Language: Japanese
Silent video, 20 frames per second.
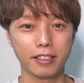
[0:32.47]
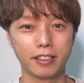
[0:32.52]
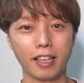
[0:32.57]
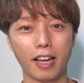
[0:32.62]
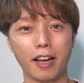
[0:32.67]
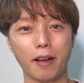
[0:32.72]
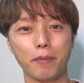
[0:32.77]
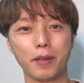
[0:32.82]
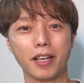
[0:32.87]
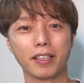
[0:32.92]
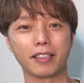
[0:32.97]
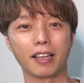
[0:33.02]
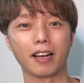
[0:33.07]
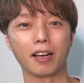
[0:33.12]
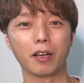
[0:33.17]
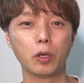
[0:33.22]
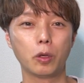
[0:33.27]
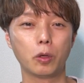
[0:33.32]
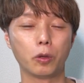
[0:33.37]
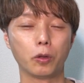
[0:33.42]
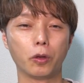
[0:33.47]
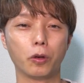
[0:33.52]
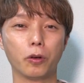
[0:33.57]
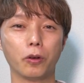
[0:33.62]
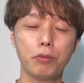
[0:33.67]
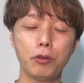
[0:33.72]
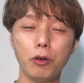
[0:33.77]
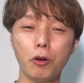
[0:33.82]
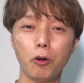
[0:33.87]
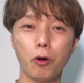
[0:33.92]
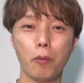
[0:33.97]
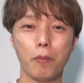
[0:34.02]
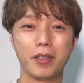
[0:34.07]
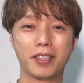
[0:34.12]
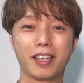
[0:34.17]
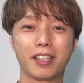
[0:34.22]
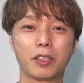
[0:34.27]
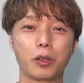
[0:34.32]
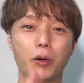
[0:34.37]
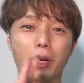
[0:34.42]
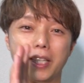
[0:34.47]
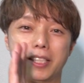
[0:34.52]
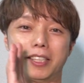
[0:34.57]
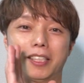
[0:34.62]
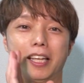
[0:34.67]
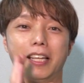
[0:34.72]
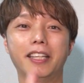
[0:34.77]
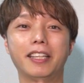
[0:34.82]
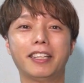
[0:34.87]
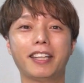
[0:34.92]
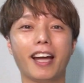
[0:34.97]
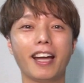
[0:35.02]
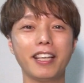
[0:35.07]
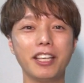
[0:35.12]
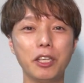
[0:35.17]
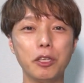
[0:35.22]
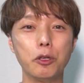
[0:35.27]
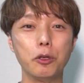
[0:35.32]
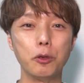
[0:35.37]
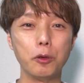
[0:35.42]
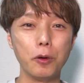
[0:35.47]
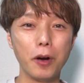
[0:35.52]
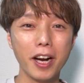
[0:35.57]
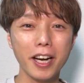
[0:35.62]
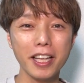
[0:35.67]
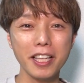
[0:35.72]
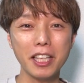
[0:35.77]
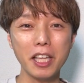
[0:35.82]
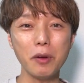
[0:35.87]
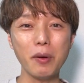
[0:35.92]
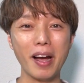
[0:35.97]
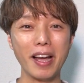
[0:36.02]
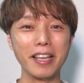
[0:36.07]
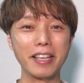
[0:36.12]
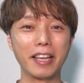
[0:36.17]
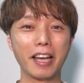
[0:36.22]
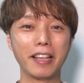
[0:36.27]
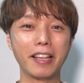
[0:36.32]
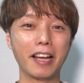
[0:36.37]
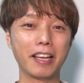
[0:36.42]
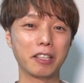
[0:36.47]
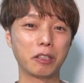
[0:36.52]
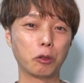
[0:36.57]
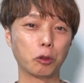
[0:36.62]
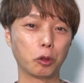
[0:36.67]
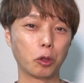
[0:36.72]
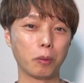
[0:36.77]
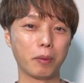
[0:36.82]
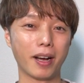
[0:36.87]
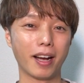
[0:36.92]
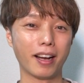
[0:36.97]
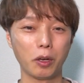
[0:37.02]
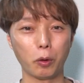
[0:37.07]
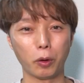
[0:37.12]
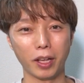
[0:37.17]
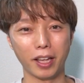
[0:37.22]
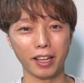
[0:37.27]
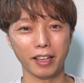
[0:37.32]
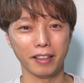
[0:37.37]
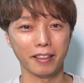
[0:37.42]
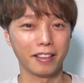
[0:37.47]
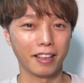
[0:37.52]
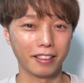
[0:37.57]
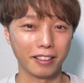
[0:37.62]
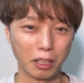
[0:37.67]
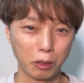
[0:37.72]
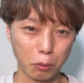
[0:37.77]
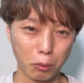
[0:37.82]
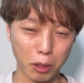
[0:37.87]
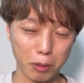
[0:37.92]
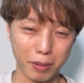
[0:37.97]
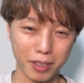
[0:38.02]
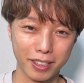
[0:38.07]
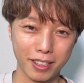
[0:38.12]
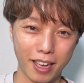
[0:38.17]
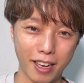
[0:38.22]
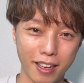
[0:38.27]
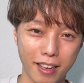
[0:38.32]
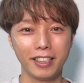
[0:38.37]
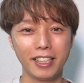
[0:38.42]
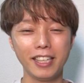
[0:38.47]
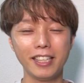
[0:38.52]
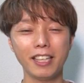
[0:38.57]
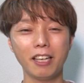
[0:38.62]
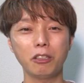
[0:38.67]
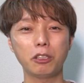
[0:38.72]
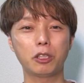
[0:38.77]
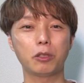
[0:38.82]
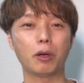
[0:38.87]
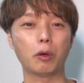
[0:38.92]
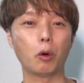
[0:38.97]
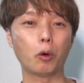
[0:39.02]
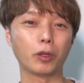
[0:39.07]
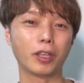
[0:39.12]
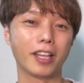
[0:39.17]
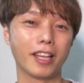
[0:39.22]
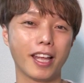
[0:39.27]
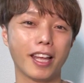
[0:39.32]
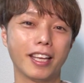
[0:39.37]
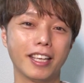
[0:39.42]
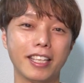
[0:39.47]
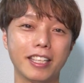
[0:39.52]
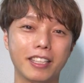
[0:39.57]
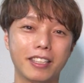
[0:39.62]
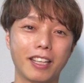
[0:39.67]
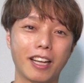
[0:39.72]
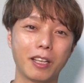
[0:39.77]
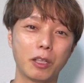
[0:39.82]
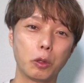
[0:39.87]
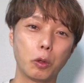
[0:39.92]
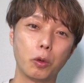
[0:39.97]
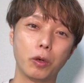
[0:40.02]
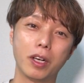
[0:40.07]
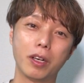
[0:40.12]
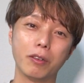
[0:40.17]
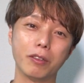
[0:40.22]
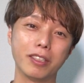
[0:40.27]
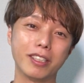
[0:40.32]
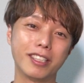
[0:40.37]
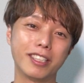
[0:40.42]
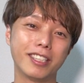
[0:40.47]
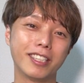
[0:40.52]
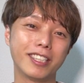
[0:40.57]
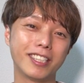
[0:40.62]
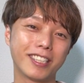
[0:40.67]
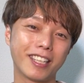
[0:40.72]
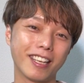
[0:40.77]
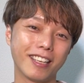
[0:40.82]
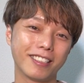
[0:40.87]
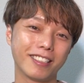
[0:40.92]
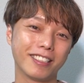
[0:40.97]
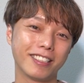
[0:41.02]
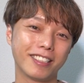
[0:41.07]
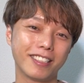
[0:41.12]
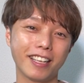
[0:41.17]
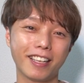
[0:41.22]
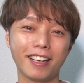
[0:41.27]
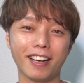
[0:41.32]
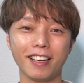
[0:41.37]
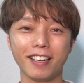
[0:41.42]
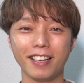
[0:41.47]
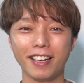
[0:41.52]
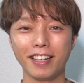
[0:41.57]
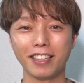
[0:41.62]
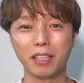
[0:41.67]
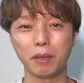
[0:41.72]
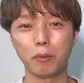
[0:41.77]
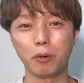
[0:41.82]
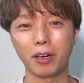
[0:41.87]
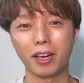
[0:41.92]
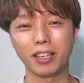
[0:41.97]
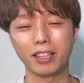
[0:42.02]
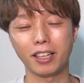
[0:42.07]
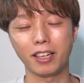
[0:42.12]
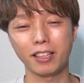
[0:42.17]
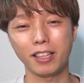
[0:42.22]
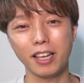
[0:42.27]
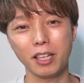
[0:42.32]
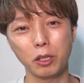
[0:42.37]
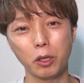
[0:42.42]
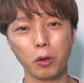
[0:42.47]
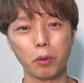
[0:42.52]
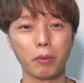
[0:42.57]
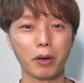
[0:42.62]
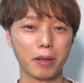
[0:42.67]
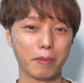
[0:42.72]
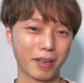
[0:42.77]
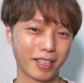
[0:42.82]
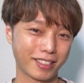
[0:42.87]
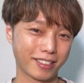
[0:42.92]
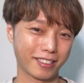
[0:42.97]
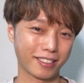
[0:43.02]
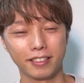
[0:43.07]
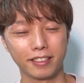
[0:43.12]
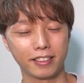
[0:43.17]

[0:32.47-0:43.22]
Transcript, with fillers: さあ皆さん、このプロを目指す子が絶対に言われてはいけない言葉、これ何だと思いますか気になる人はここでね、一旦動画を一時停止して考えてもらえたらなと思います。